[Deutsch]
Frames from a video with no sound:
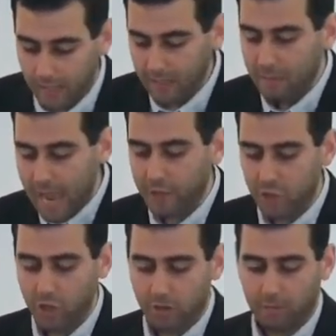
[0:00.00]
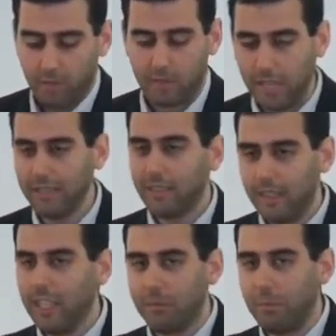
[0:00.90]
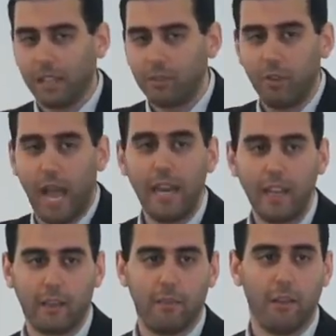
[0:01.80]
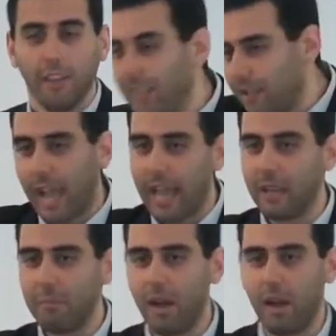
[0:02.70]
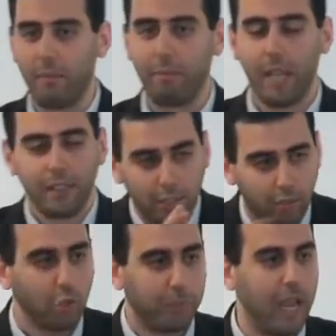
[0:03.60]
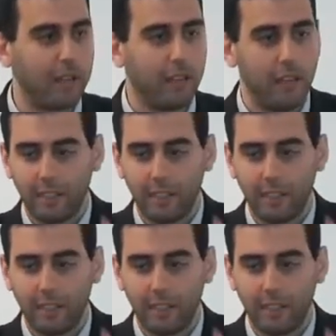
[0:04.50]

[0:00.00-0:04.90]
Diese Menschen sind nicht mehr zu reinigen, nicht reinigbar. Es ist zu spät.